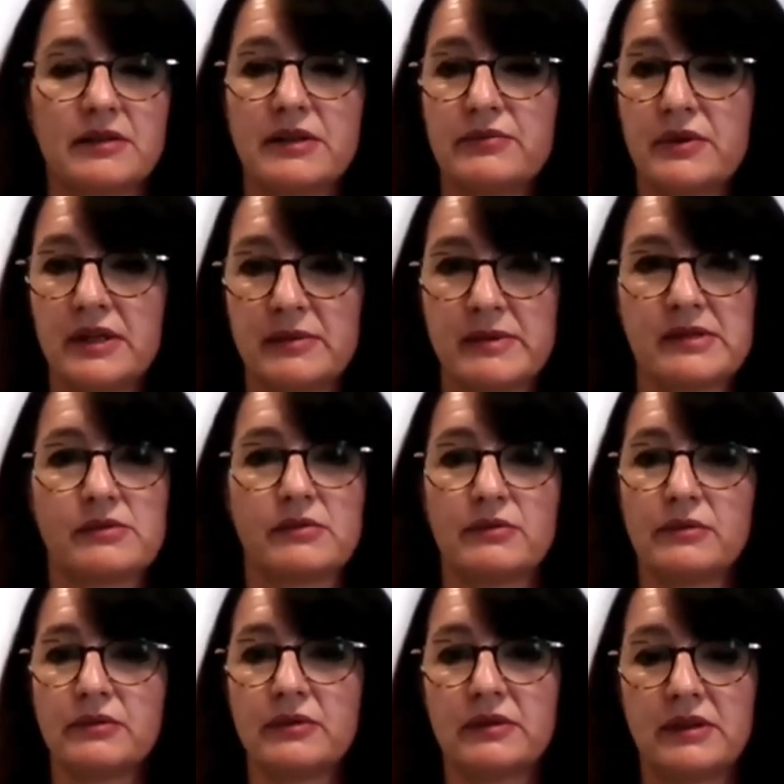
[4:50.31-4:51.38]
aller voir les
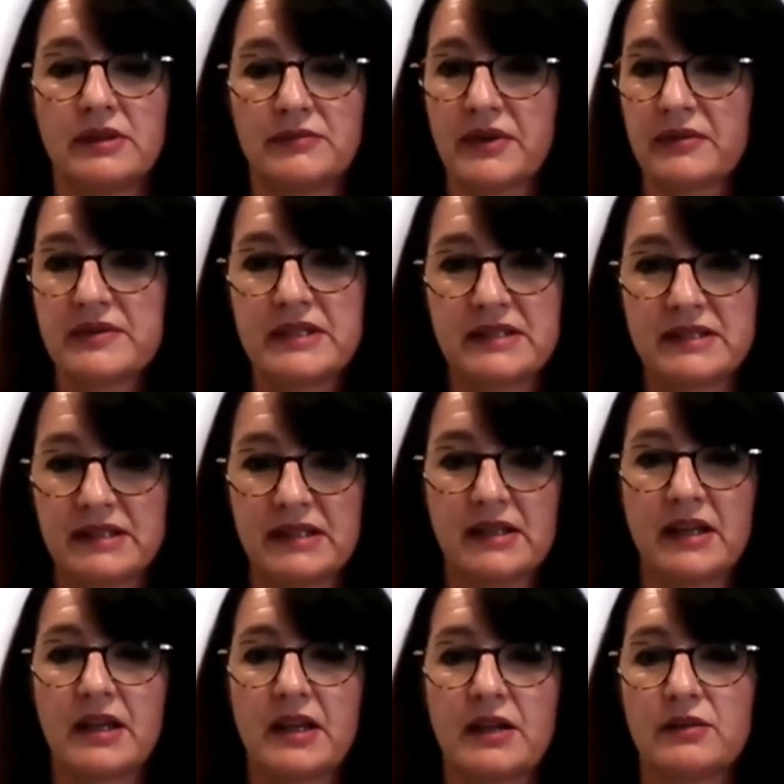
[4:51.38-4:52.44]
maisons, euh, les faire
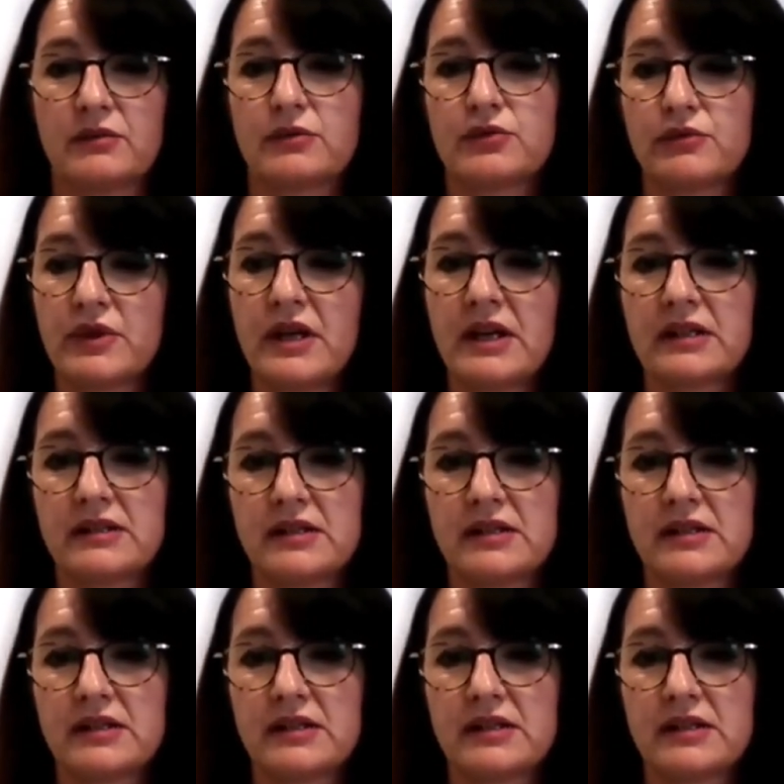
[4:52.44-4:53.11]
visiter. Donc je veux